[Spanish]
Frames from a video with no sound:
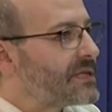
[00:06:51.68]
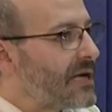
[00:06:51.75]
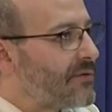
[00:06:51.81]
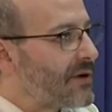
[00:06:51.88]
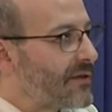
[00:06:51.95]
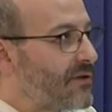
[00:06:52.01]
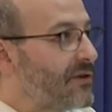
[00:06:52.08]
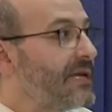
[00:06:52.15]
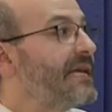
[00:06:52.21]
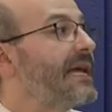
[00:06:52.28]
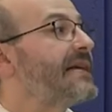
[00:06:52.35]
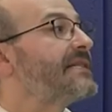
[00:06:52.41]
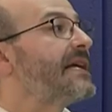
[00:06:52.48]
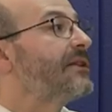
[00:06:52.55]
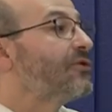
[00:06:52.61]
la oración y
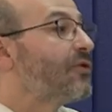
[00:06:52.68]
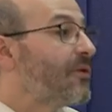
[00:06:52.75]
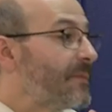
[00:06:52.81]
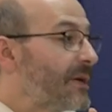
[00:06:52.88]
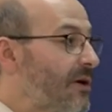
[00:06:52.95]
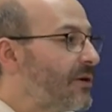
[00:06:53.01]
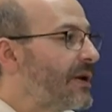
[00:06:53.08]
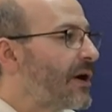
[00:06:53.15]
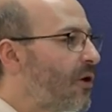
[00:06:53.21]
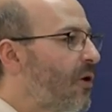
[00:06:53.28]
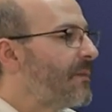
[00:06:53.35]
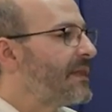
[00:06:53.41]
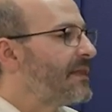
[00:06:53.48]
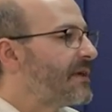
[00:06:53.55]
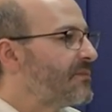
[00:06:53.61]
a Santo Domingo le
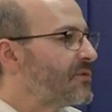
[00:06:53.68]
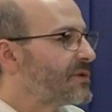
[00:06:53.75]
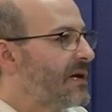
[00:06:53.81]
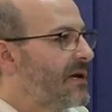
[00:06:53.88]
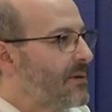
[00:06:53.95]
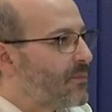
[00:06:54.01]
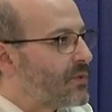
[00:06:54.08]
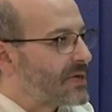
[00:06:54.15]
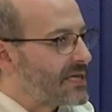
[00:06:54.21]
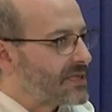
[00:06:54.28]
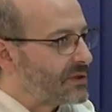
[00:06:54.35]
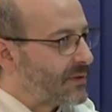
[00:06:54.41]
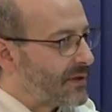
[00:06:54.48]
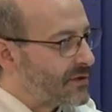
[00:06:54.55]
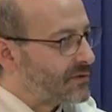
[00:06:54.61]
encomendemos pues la
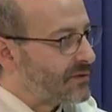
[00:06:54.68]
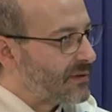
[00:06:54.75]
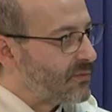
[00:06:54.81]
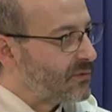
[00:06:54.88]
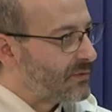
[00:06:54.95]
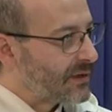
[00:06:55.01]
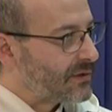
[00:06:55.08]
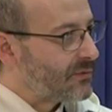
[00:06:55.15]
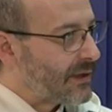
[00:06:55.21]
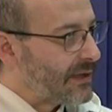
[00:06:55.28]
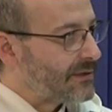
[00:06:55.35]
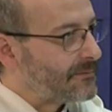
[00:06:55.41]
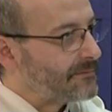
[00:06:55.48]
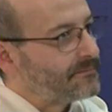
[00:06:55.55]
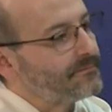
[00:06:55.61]
situación del mundo actual.
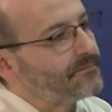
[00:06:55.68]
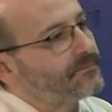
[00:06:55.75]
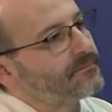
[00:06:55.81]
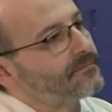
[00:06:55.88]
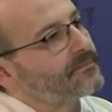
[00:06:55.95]
Una